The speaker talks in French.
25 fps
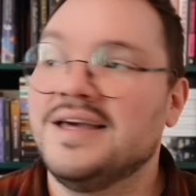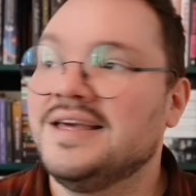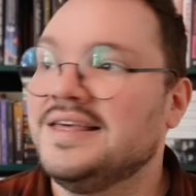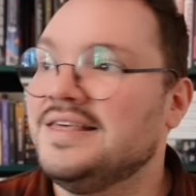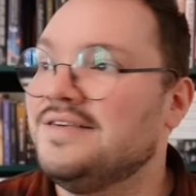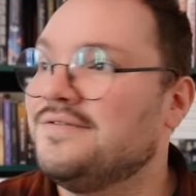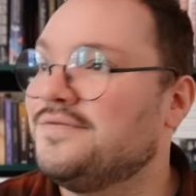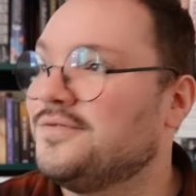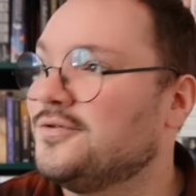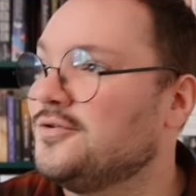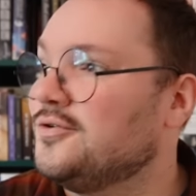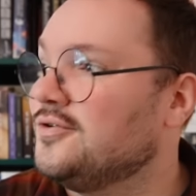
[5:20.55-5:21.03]

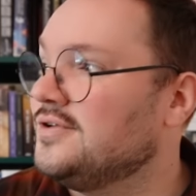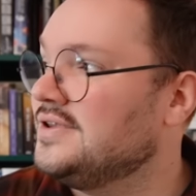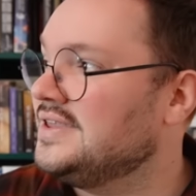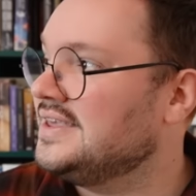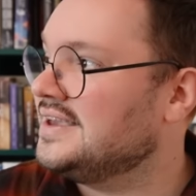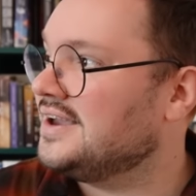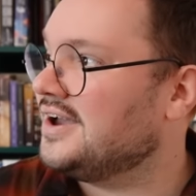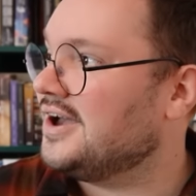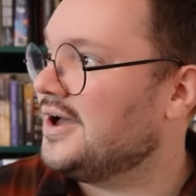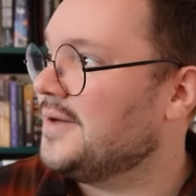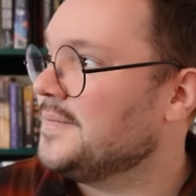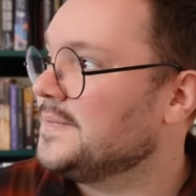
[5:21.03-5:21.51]
Il faut le
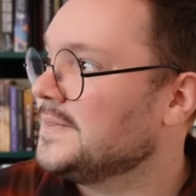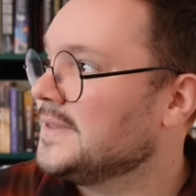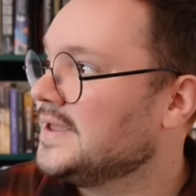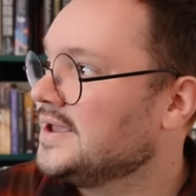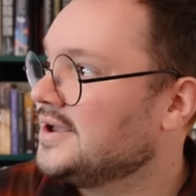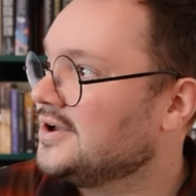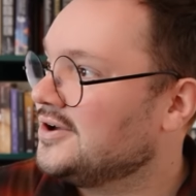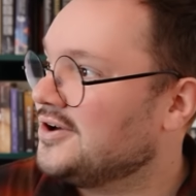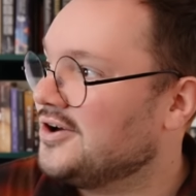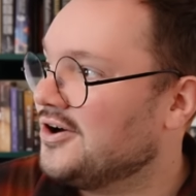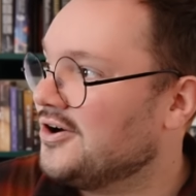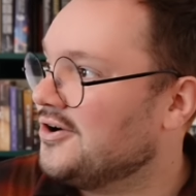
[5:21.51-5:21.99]
lire
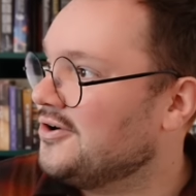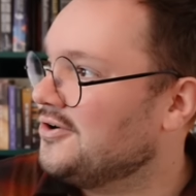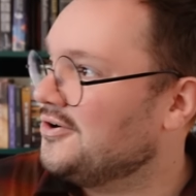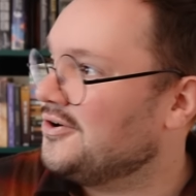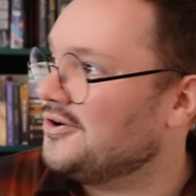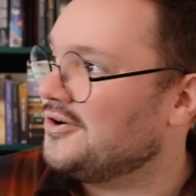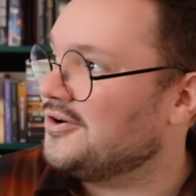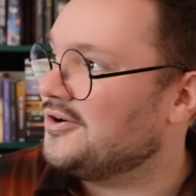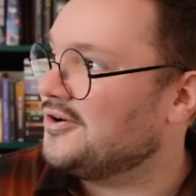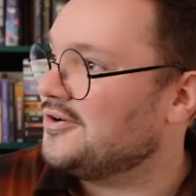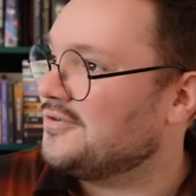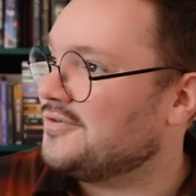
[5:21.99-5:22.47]
quand
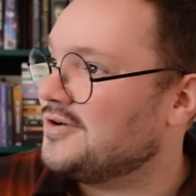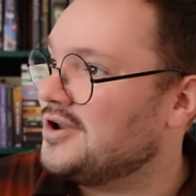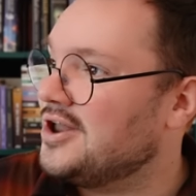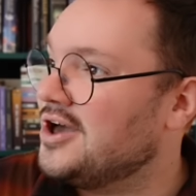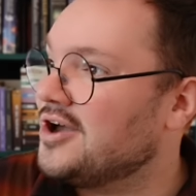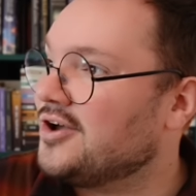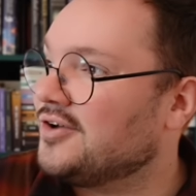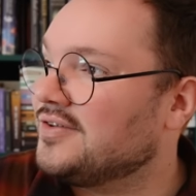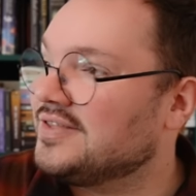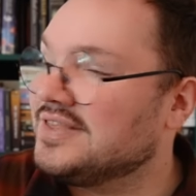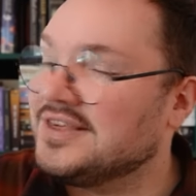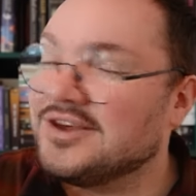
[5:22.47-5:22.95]
euh,
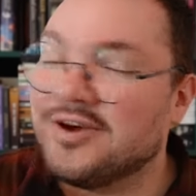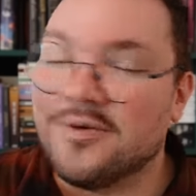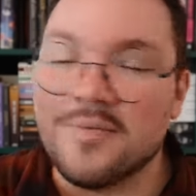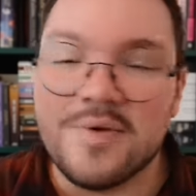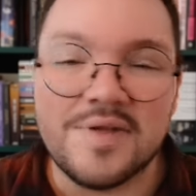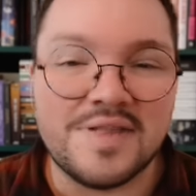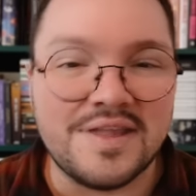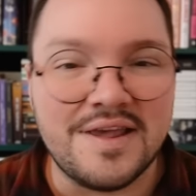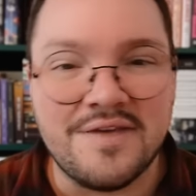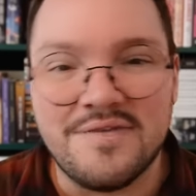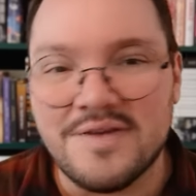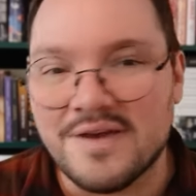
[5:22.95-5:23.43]
voilà quand il
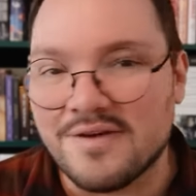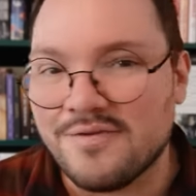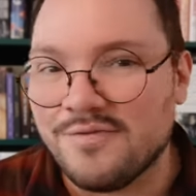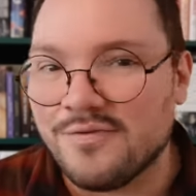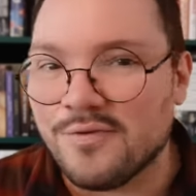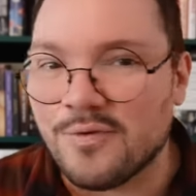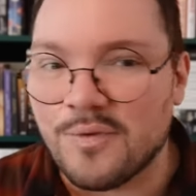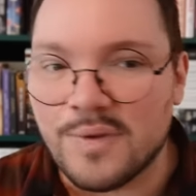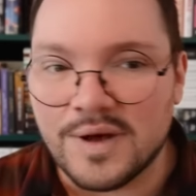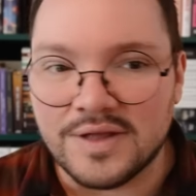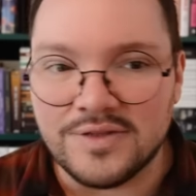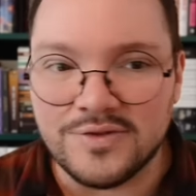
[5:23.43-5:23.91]
commence à faire
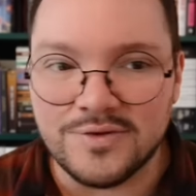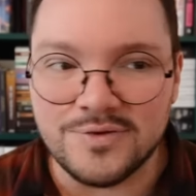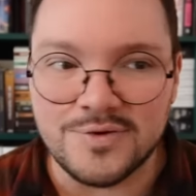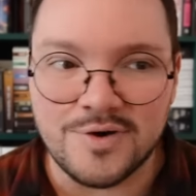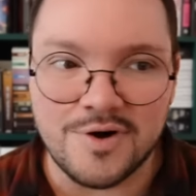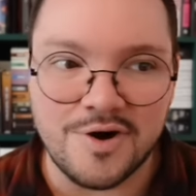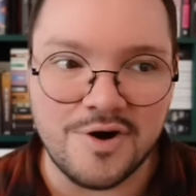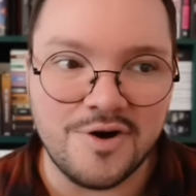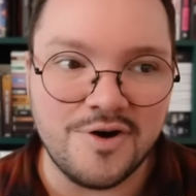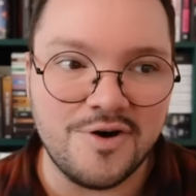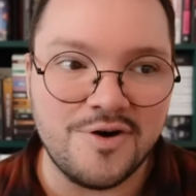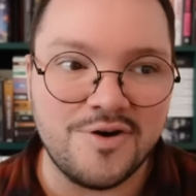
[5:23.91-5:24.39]
froid
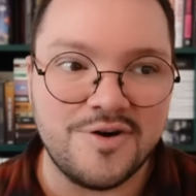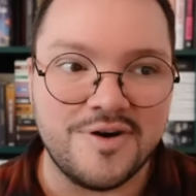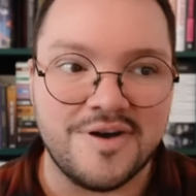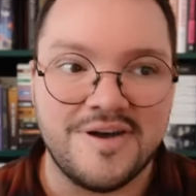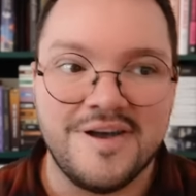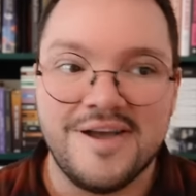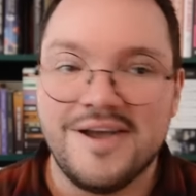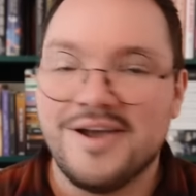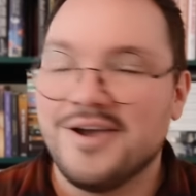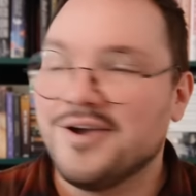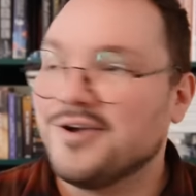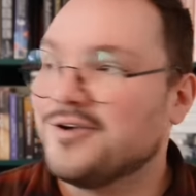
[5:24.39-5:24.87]
dehors,
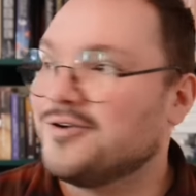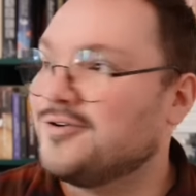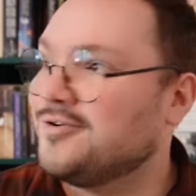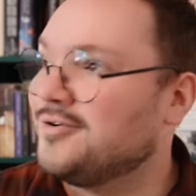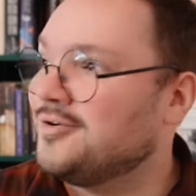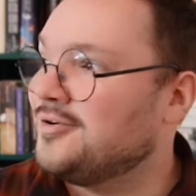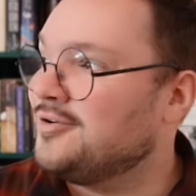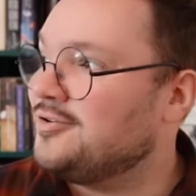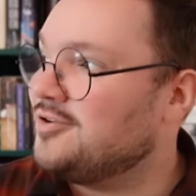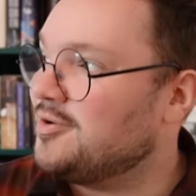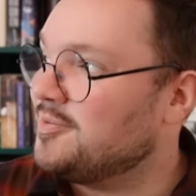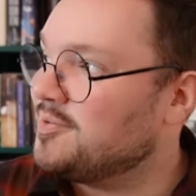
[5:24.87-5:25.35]
que
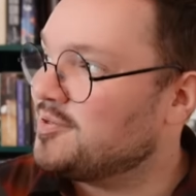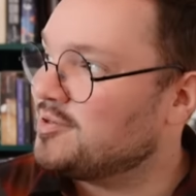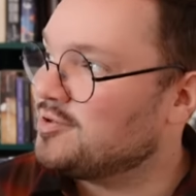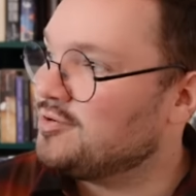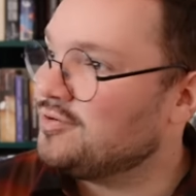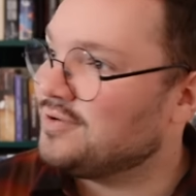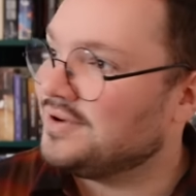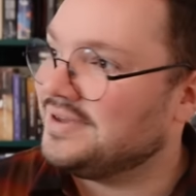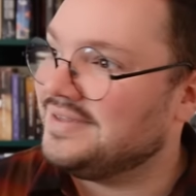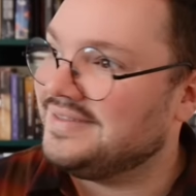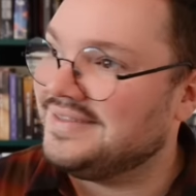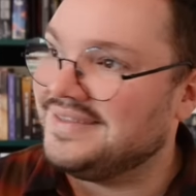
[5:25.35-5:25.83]

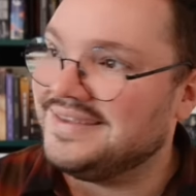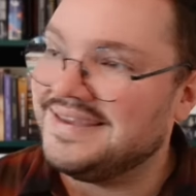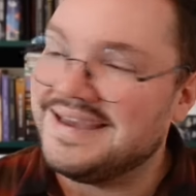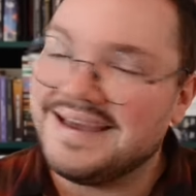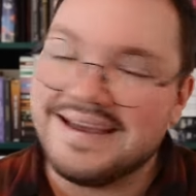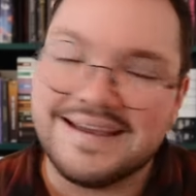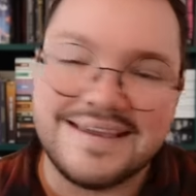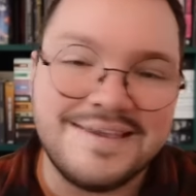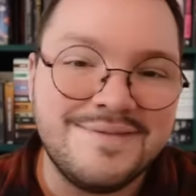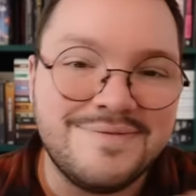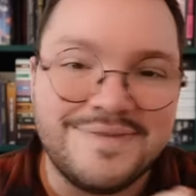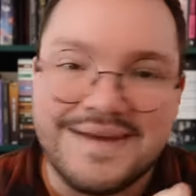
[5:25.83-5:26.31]
l'obscurité
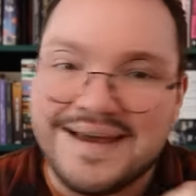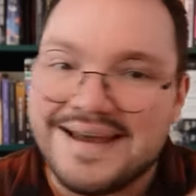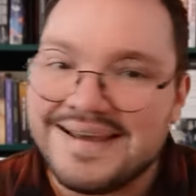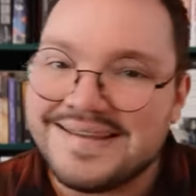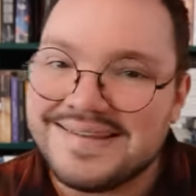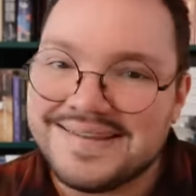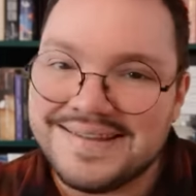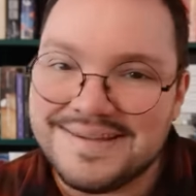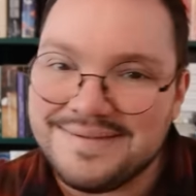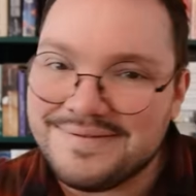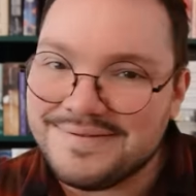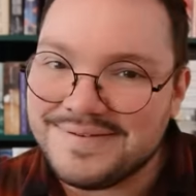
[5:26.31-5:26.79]
arrive
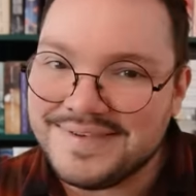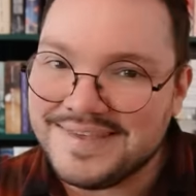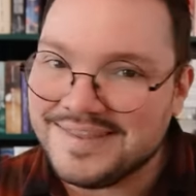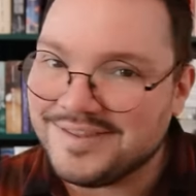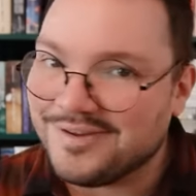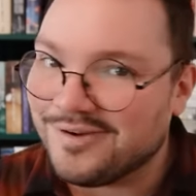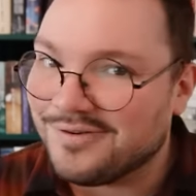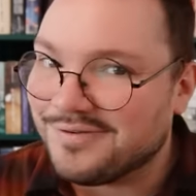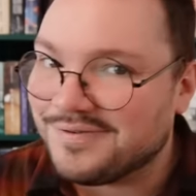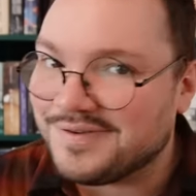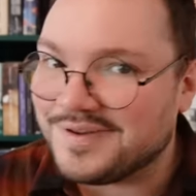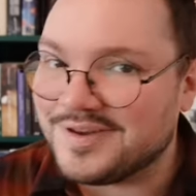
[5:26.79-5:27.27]
assez vite
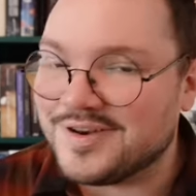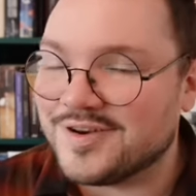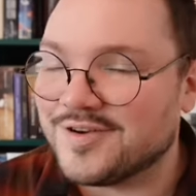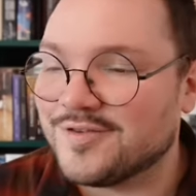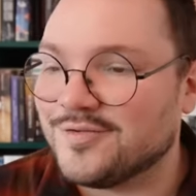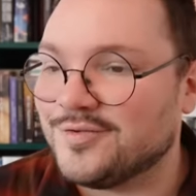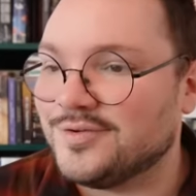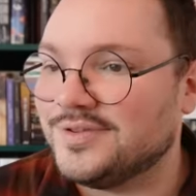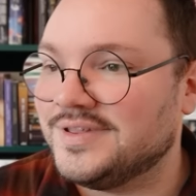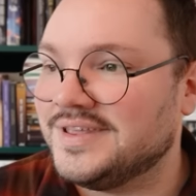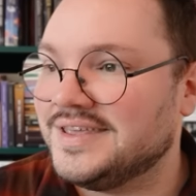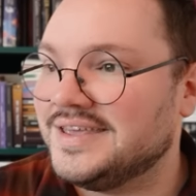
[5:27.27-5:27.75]
en fin de
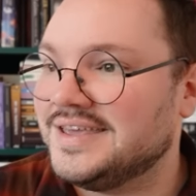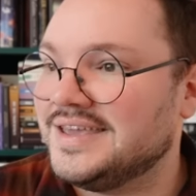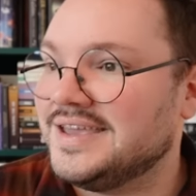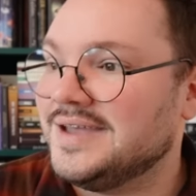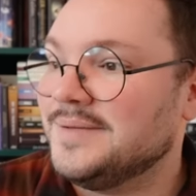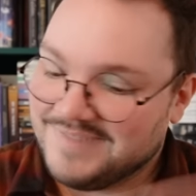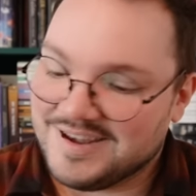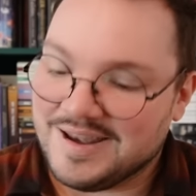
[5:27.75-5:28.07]
journée.